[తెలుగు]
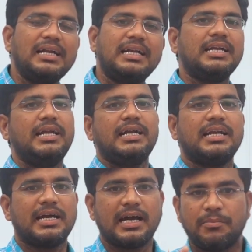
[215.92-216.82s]

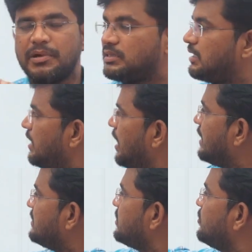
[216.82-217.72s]
ఆల్టర్నేటర్ని కనబడితే
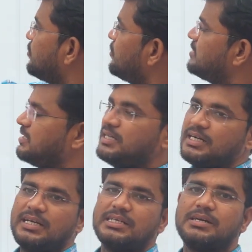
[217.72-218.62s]
అది సింక్రోనస్
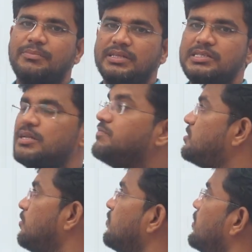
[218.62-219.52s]
జనరేటర్కి సంబంధించిన
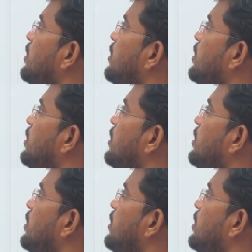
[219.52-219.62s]
విషయం